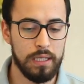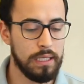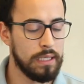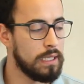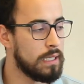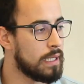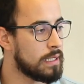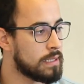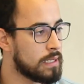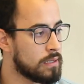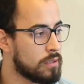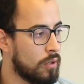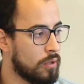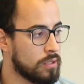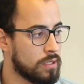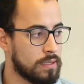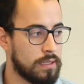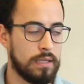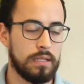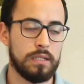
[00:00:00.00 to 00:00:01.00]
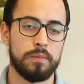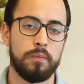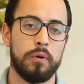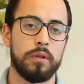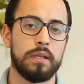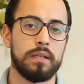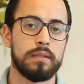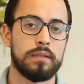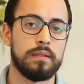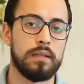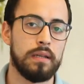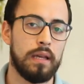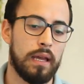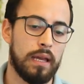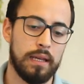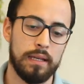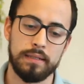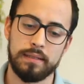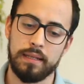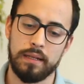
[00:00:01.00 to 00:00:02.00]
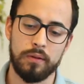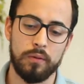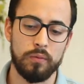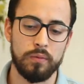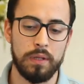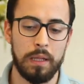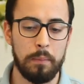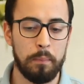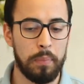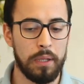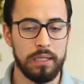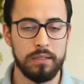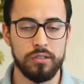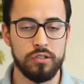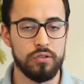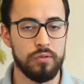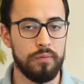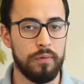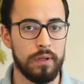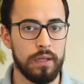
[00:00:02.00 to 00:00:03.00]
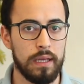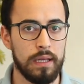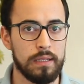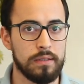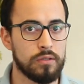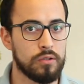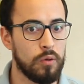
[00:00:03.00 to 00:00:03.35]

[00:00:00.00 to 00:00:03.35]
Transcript: e essas lojas elas podem é, estar com templates diferentes,